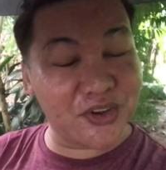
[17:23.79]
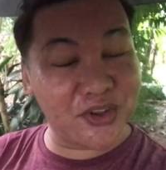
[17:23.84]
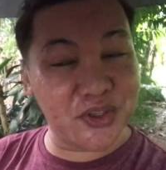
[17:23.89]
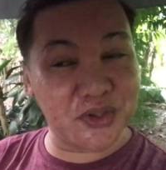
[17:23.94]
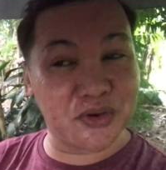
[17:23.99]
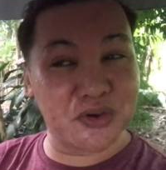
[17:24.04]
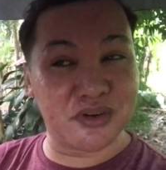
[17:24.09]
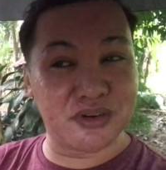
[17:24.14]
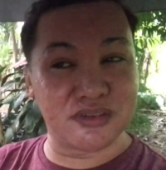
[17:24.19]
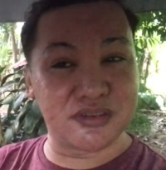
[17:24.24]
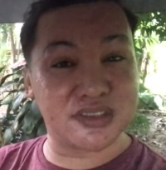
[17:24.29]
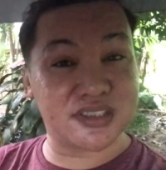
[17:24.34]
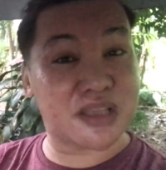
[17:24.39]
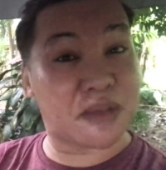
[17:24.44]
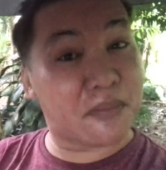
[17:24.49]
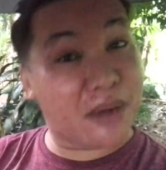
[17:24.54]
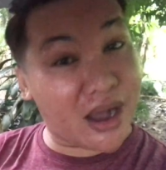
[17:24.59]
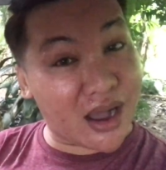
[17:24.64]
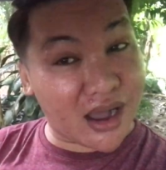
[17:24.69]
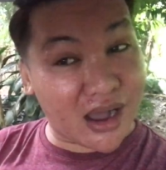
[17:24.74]
Yung
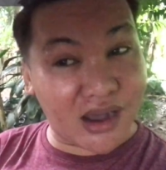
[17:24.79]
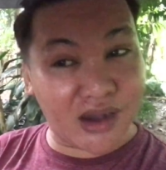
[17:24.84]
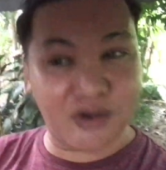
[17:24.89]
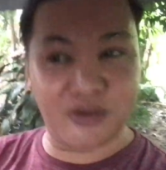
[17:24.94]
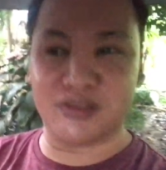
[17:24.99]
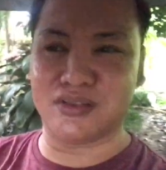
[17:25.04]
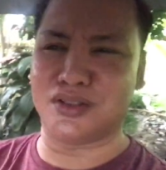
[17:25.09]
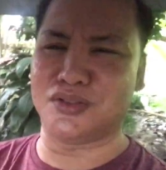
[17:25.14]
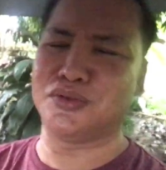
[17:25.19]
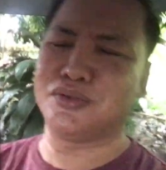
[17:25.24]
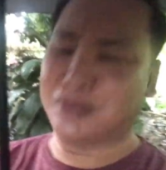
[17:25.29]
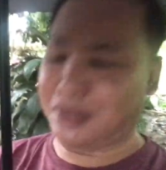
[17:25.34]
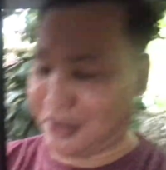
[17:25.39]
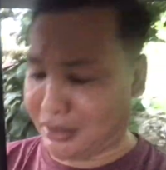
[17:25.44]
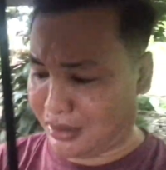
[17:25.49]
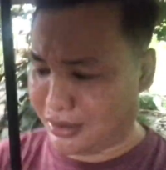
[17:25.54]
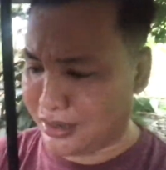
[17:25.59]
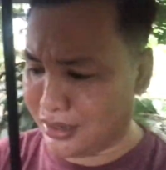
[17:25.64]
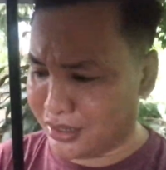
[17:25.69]
sabaw, ganun talaga.